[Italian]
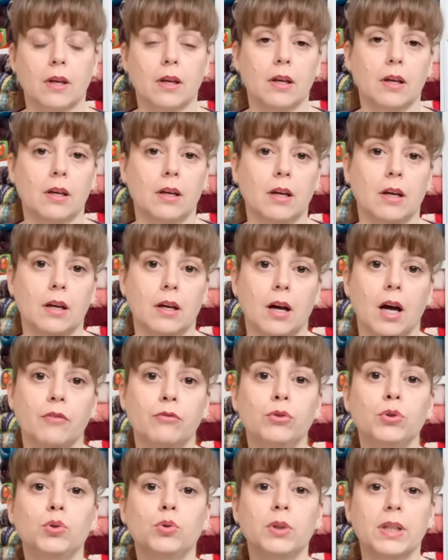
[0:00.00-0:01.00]
eh, ha
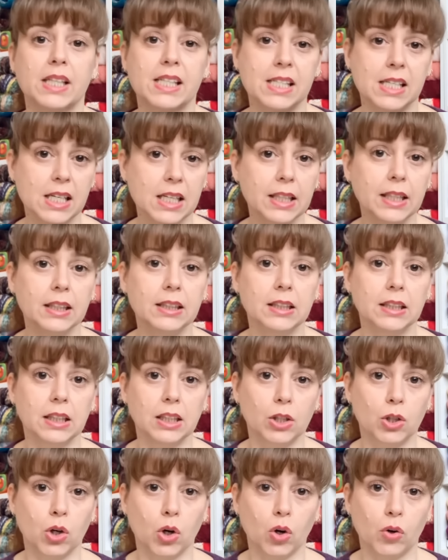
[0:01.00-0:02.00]
avuto una serie di
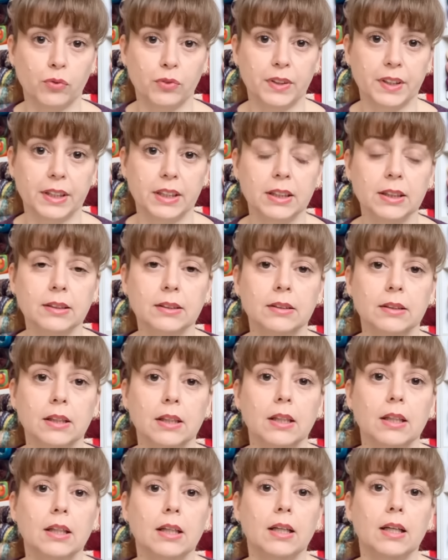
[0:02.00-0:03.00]
ricoveri
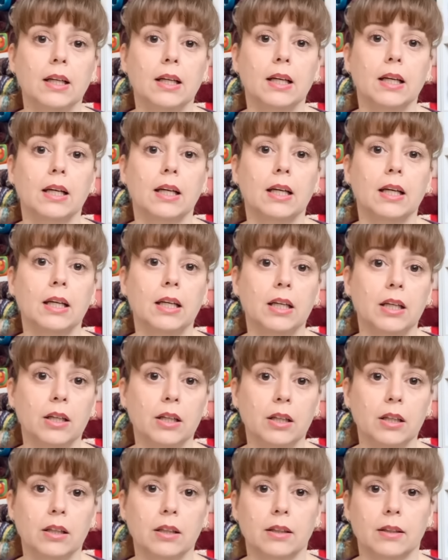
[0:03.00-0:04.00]

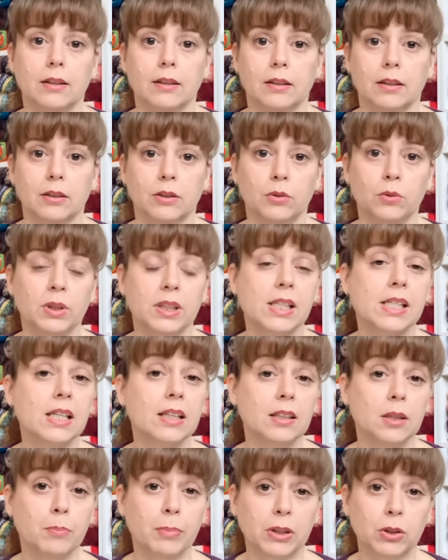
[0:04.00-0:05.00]
e eh, una
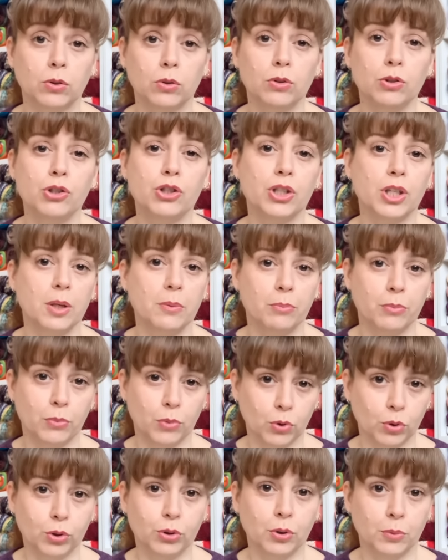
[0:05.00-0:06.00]
serie di patologie
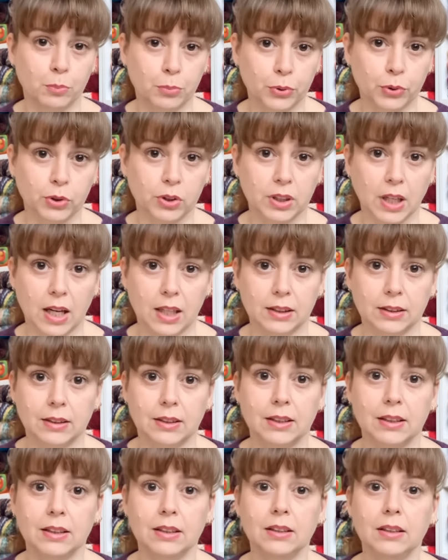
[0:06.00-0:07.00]
molto
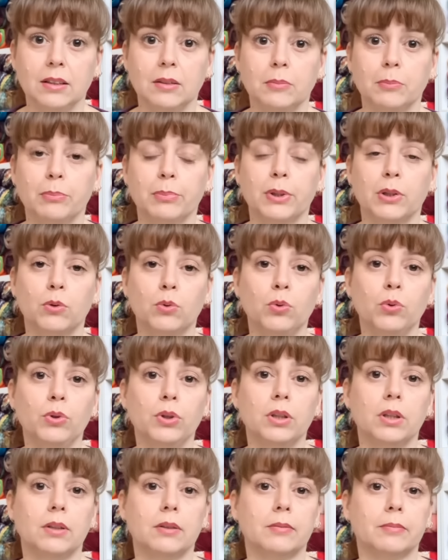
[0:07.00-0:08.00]
importanti per
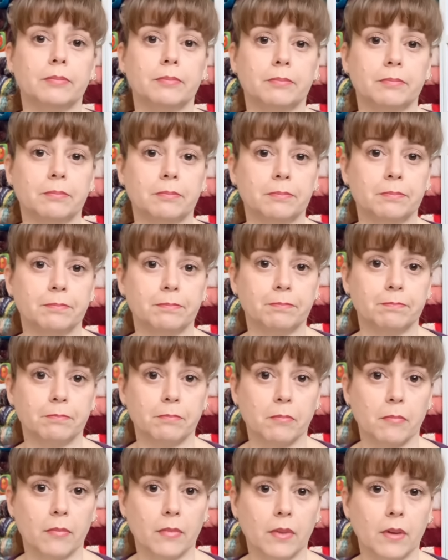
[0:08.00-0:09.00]
cui mh,
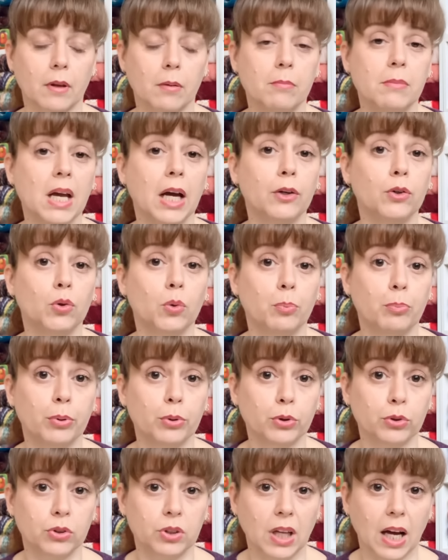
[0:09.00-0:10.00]
mm, mi hanno
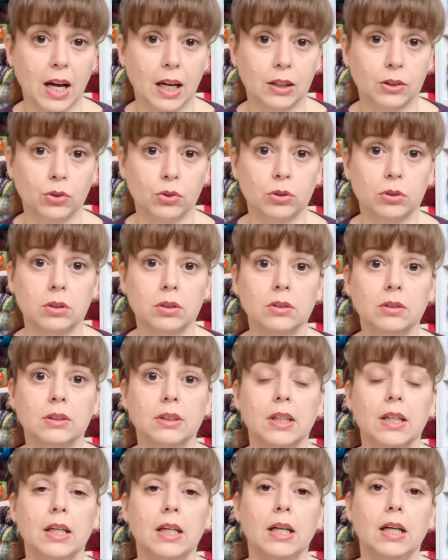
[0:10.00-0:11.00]
portato
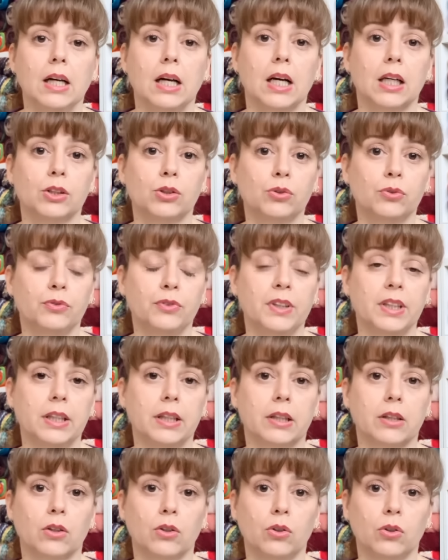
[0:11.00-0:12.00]
a
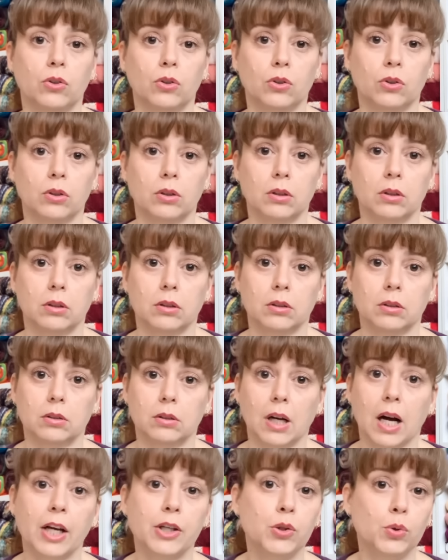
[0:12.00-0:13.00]
doverlo eh,
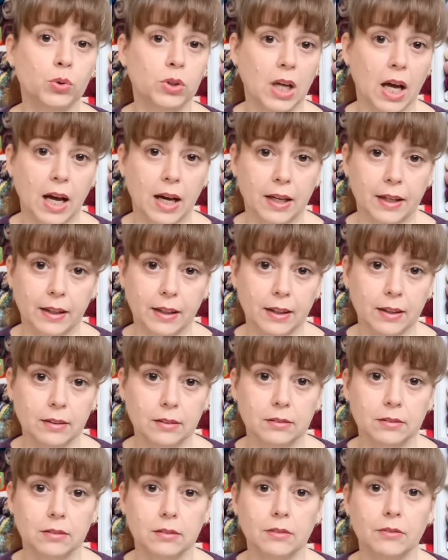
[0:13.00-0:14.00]
aiutare
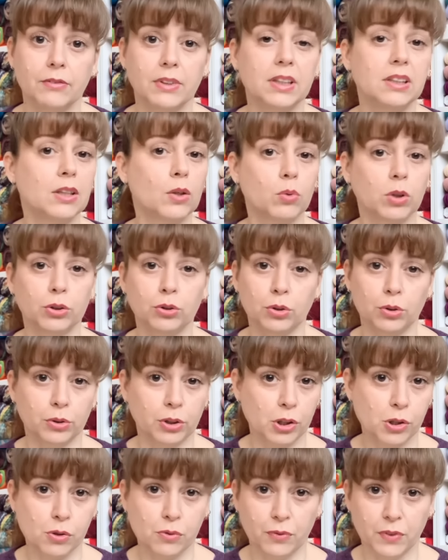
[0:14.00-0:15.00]
24
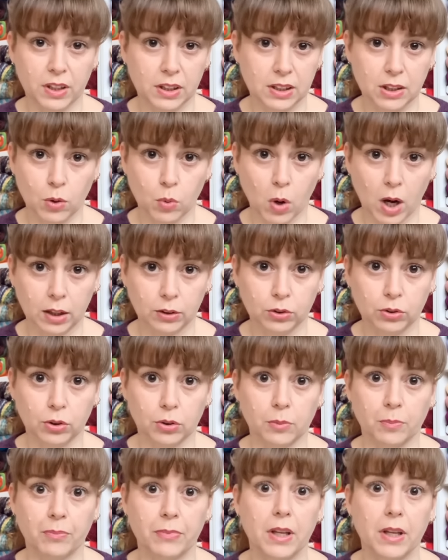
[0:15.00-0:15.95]
ore su 24.